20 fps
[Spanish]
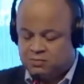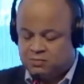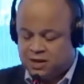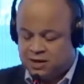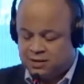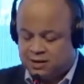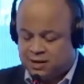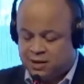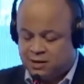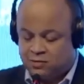
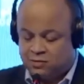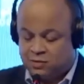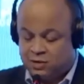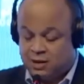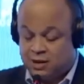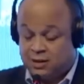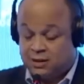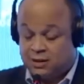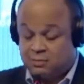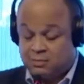es
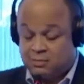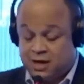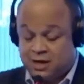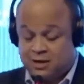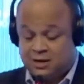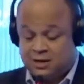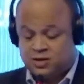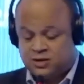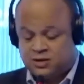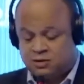profesional y
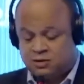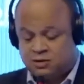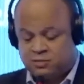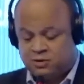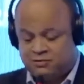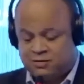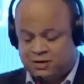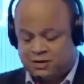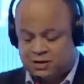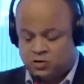también en la
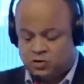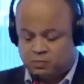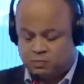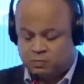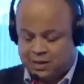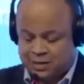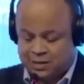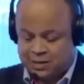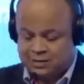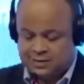gestión de
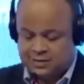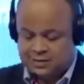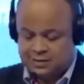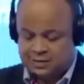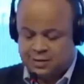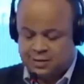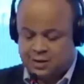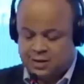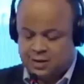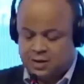parques.
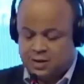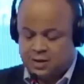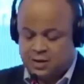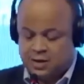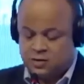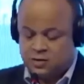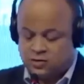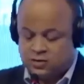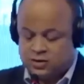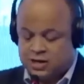Quiero saber
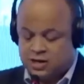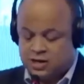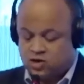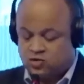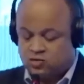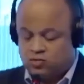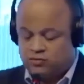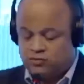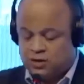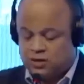tu
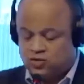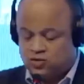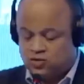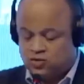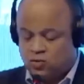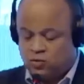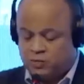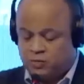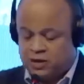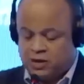opinión
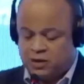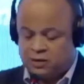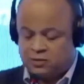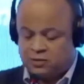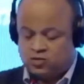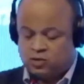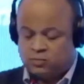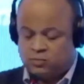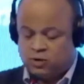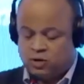cómo
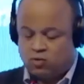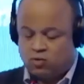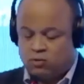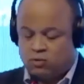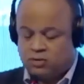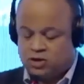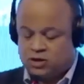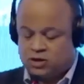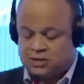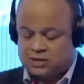esa
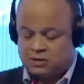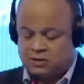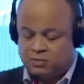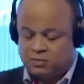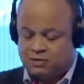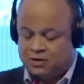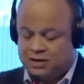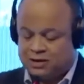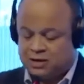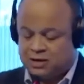gestión
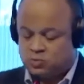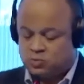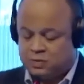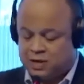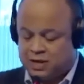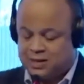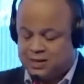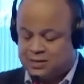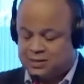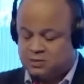eh,
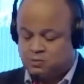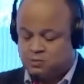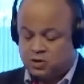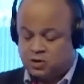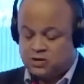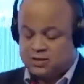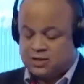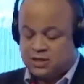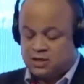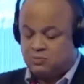puede
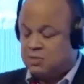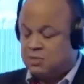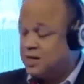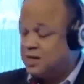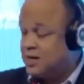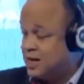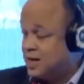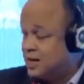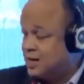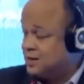ser
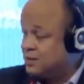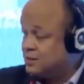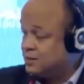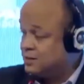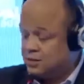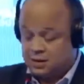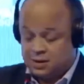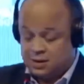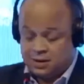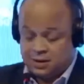aliada al
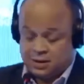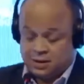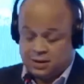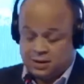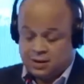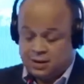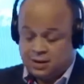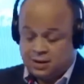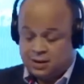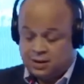recurso
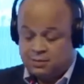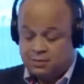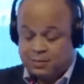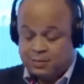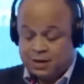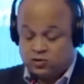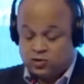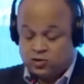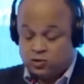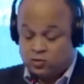público y
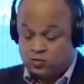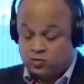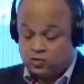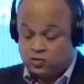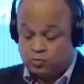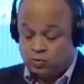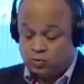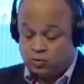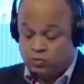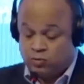también
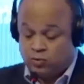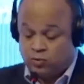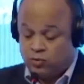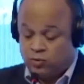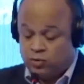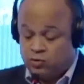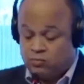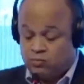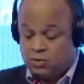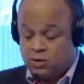una
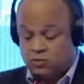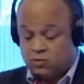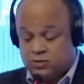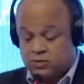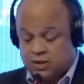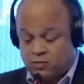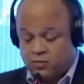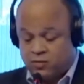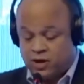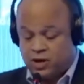buena
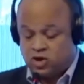consecuencia